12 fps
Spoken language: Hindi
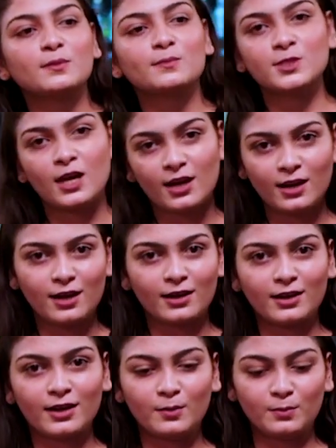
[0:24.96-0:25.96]
कि रमज़ान आ
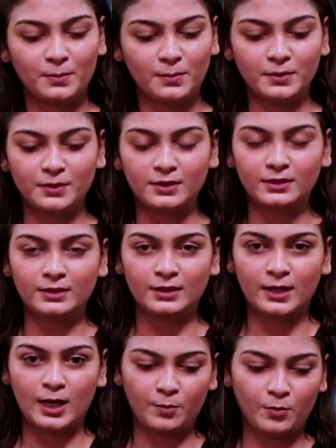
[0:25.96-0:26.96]
गए अब
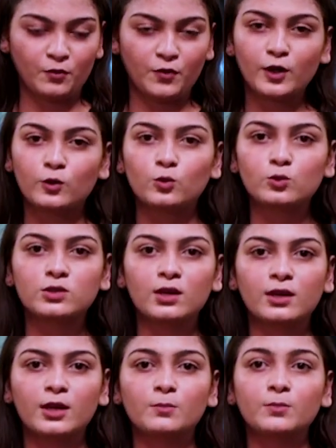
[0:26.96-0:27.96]
हम वेट लूज़
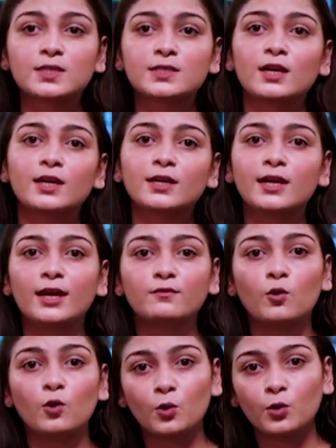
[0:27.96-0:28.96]
करना है हम किस तरह की
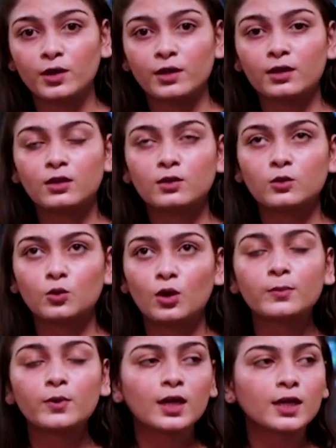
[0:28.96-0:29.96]
डाइट फॉलो करें तो
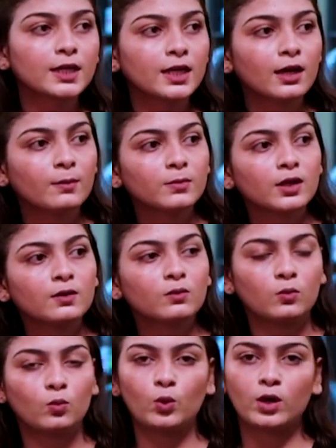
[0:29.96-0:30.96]
अब क्या करना है
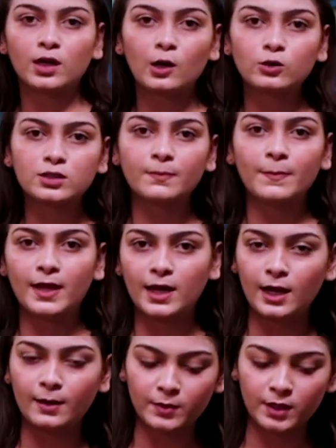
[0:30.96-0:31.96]
आपने वर्कआउट से
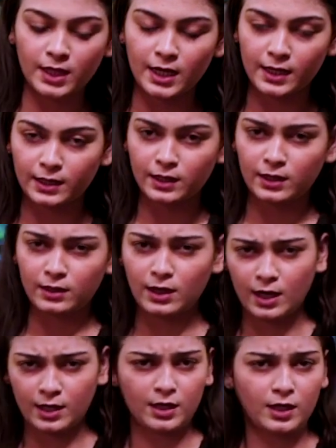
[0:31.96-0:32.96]
पहले आपने क्या
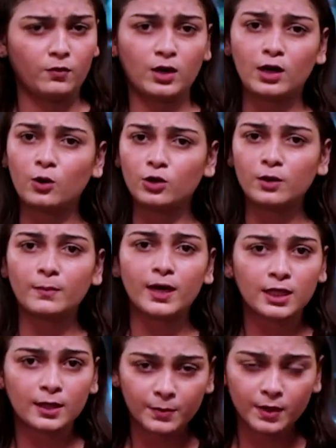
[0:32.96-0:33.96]
खाना है वर्कआउट के
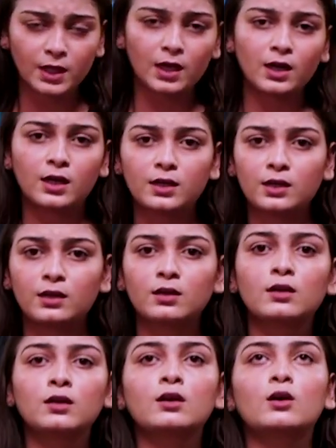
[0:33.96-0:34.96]
बाद आपने क्या खाना है
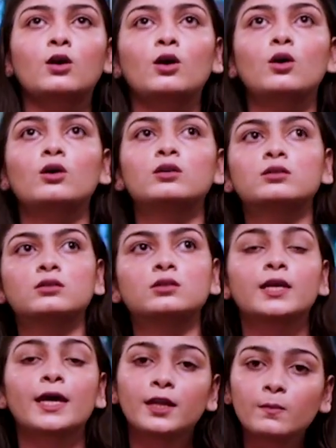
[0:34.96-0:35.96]
और
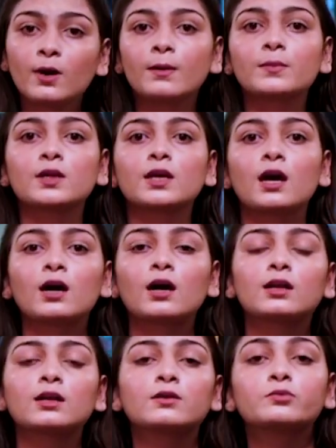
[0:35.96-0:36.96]
सैरी में आपने क्या
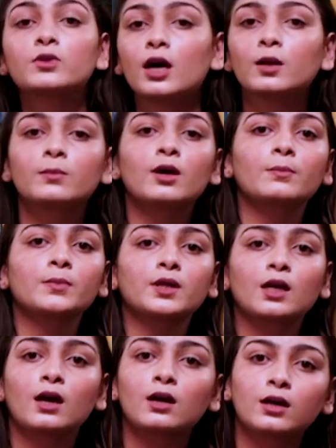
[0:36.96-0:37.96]
खाना है इफ्तार में आपने
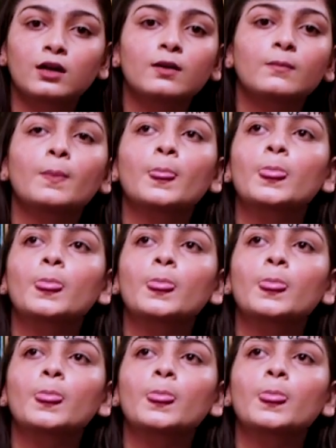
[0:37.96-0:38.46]
क्या खाना है